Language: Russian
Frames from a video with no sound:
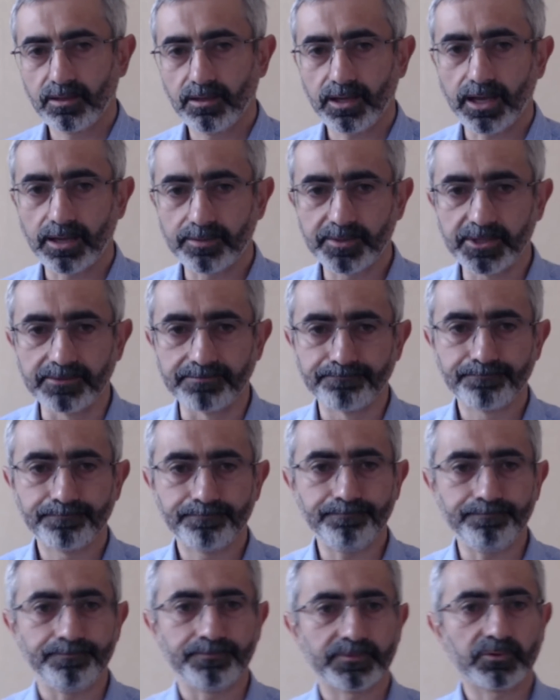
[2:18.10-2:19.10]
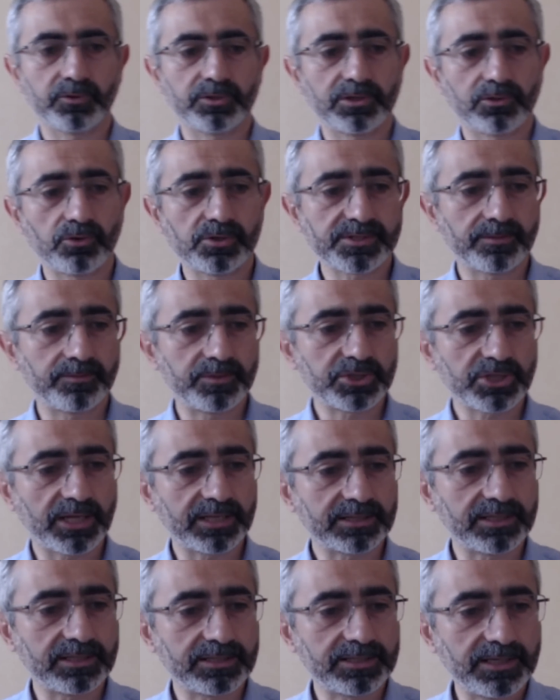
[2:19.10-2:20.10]
Аминь. Вот такой вот
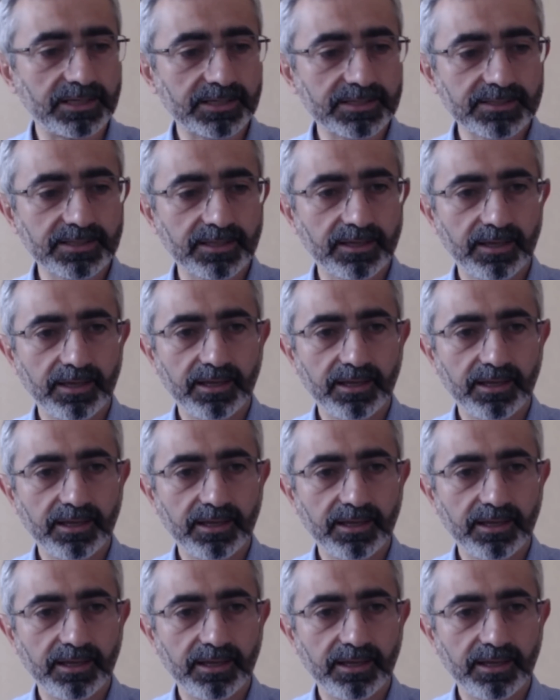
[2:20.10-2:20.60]
замечательный текст,